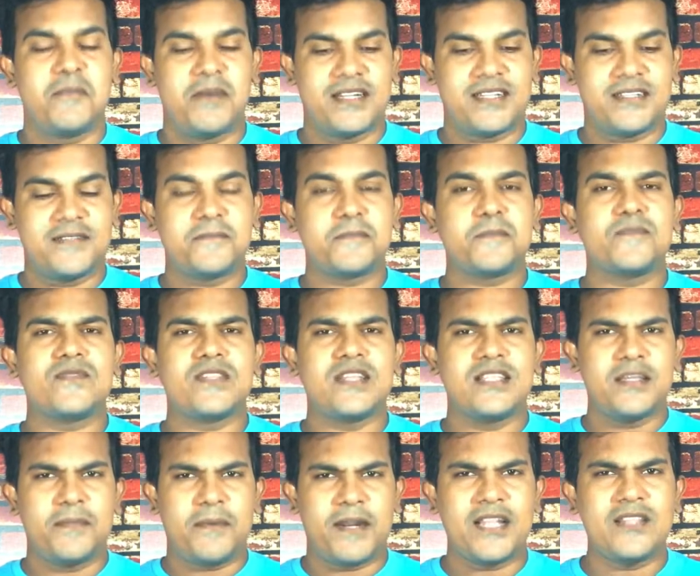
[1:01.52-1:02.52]
பட்
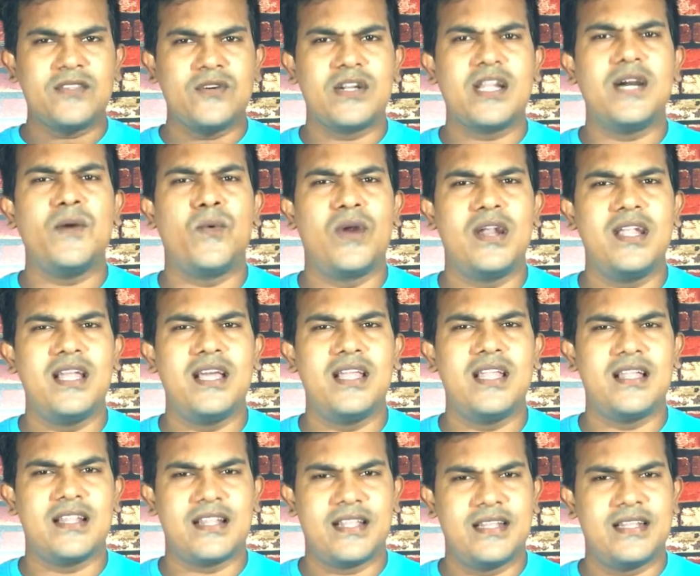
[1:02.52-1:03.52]
இந்த படத்தோட ஒன்
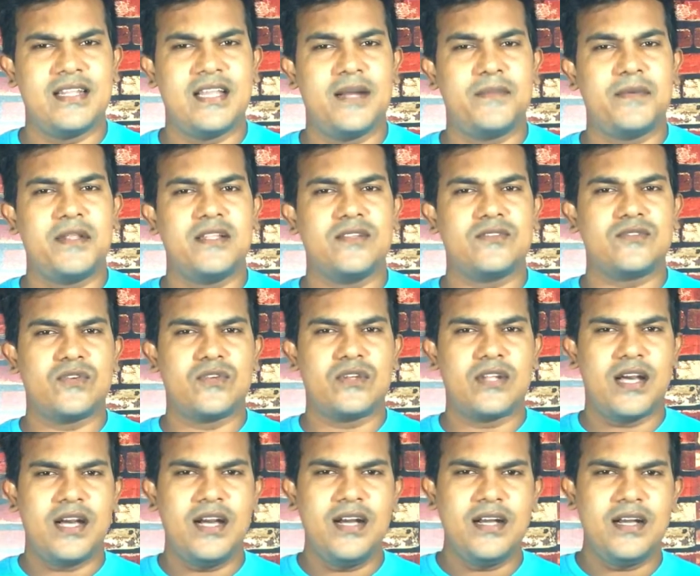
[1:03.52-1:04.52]
லேலர் என்ன அப்படின்னு
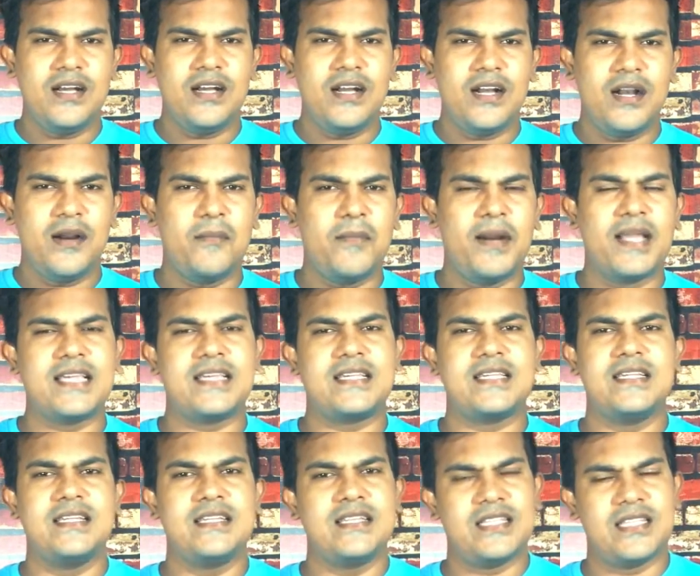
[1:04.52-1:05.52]
சொன்னால்
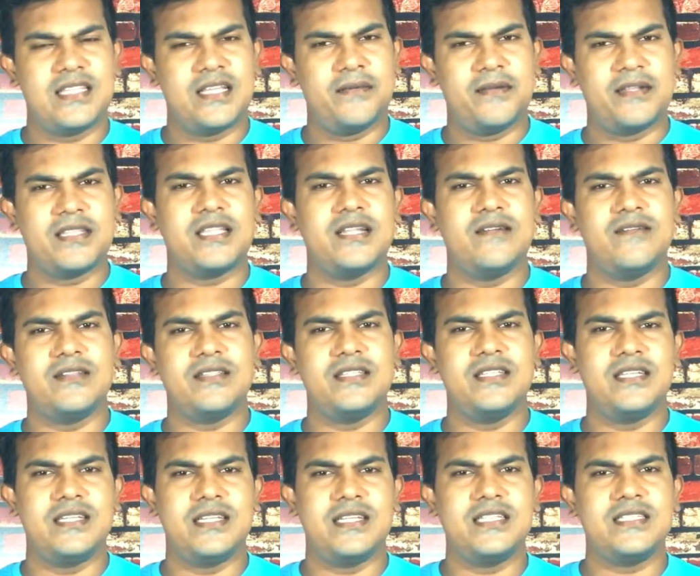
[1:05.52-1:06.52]
மைக் இந்த படத்தில்
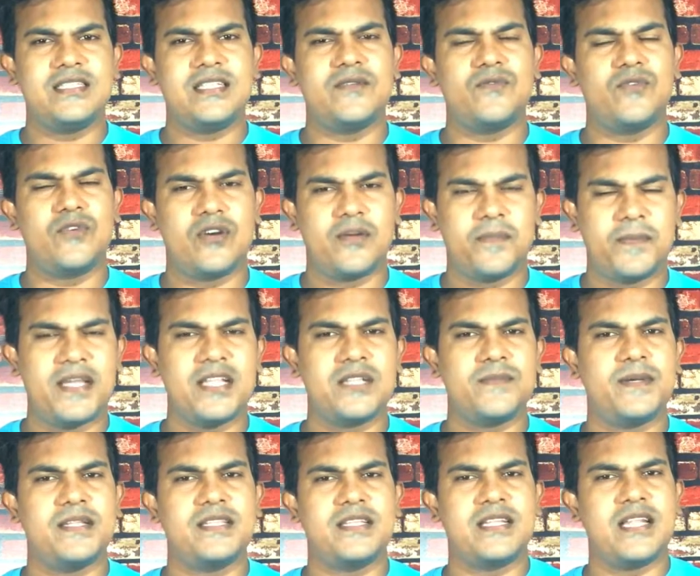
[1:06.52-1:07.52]
வந்து ஈஸ்டர்ன் ஈஸ்டன்வுடோட
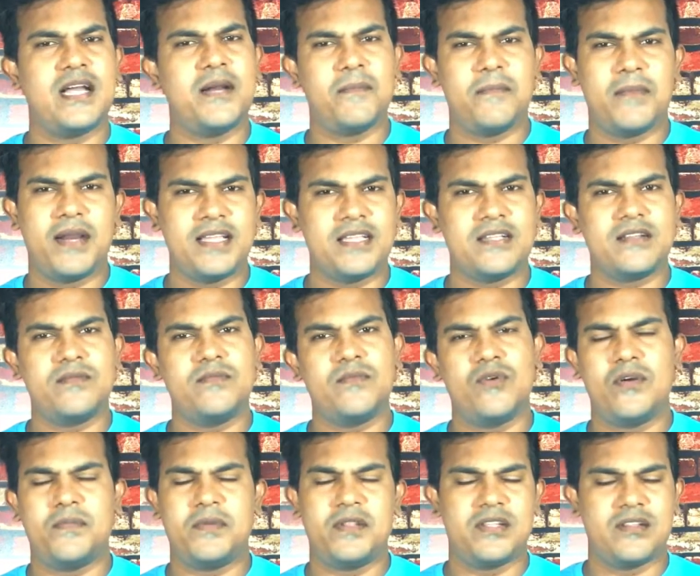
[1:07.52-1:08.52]
பேர் பார்த்தீங்கன்னா மைக்
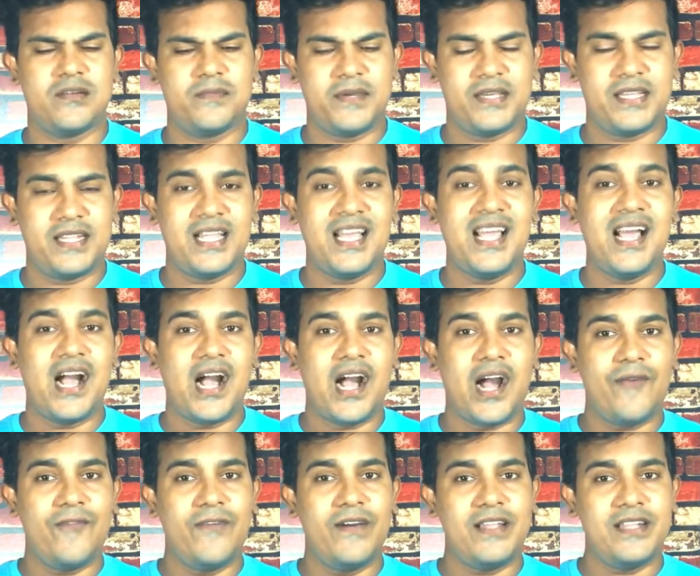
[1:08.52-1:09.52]
அப்படின்ற பேர்
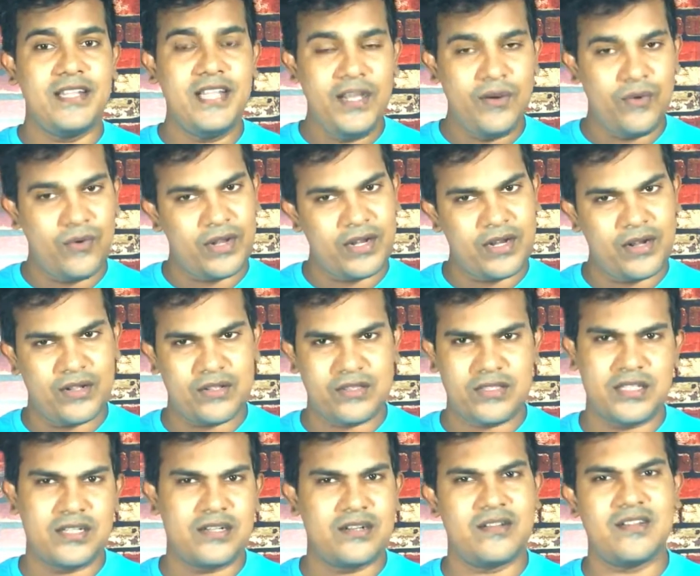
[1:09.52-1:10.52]
அவர்
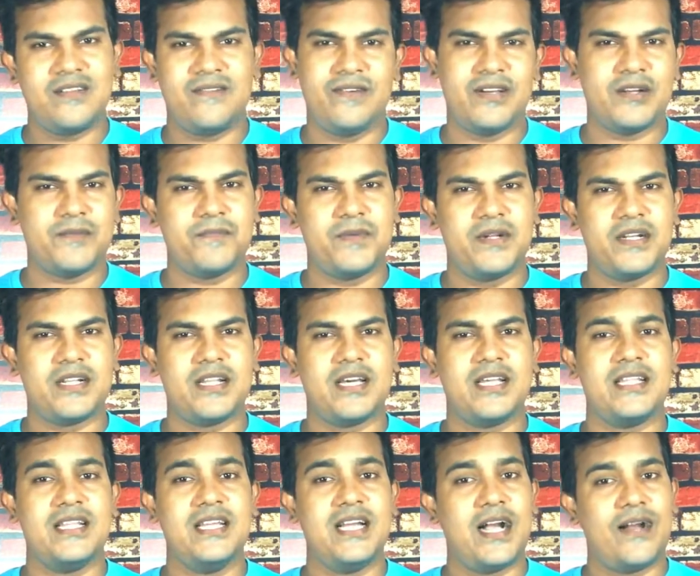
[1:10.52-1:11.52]
ஒருத்தரோட ஒர்க்
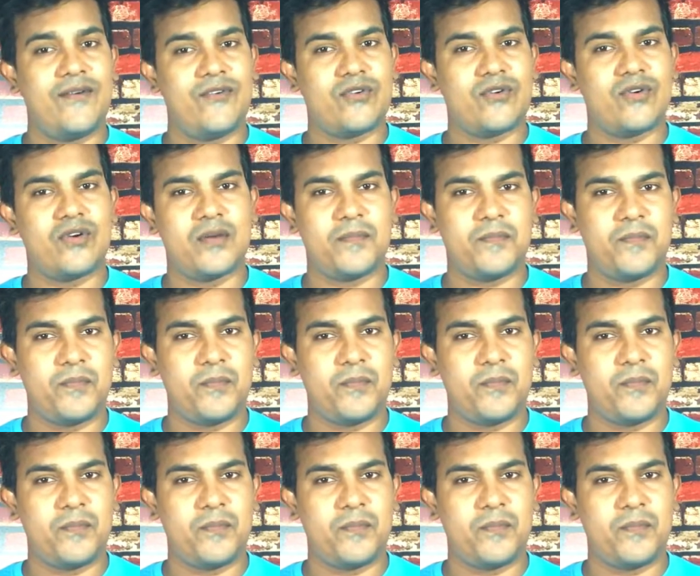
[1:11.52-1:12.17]
பண்ணுறாரு அவரோட